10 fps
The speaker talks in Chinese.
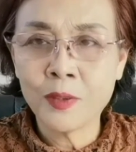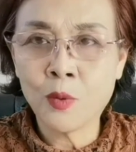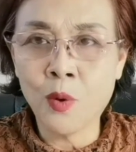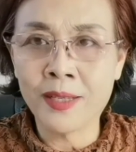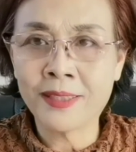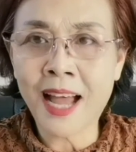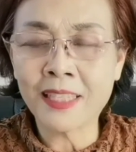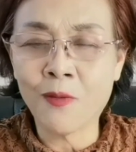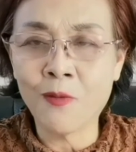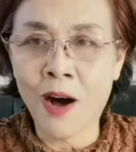广大
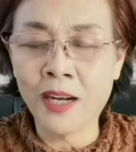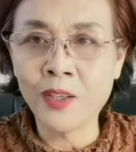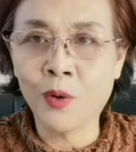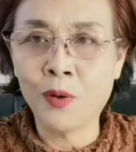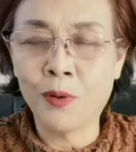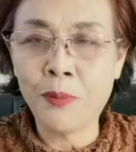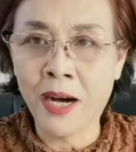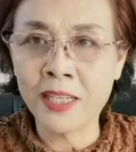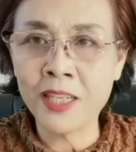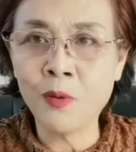的网友
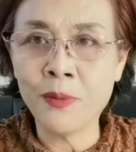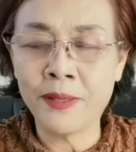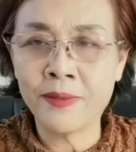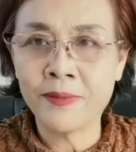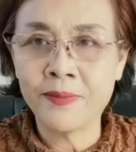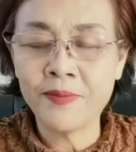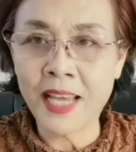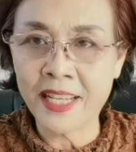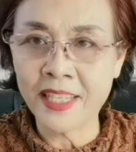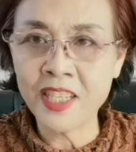朋友们，
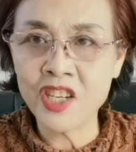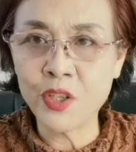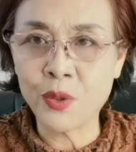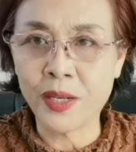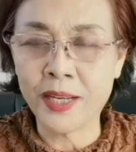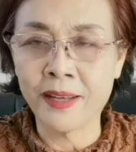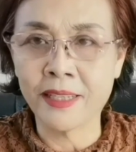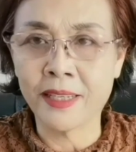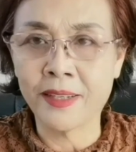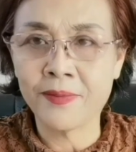眼睛是雪亮
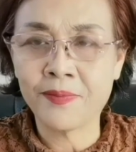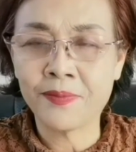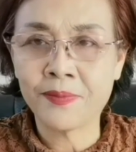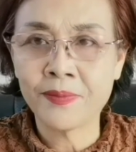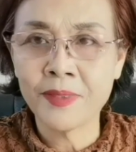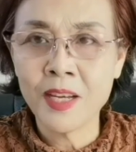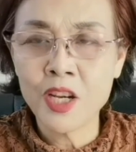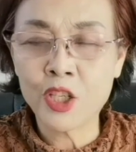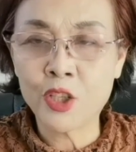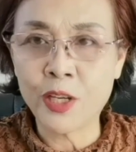的，
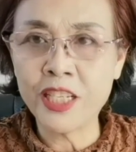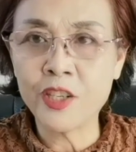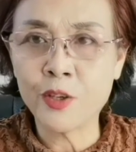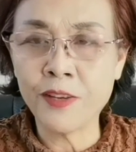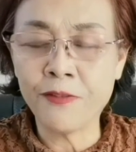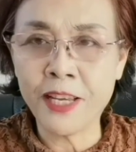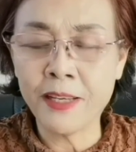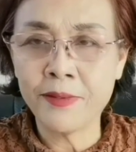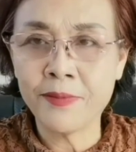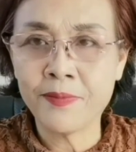谁是谁
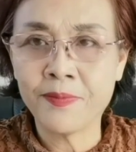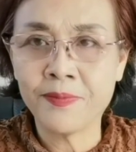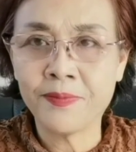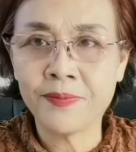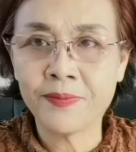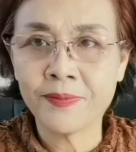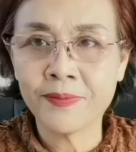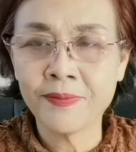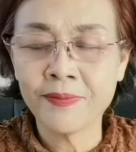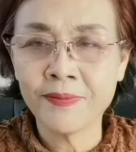非，
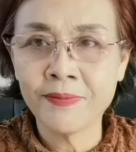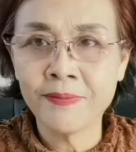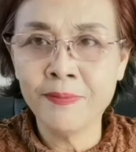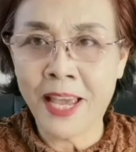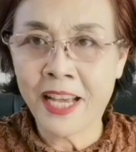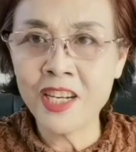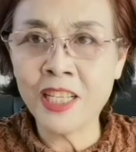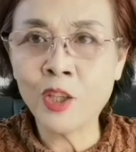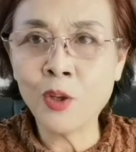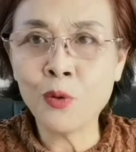每个
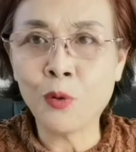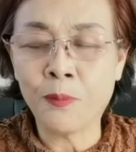人都有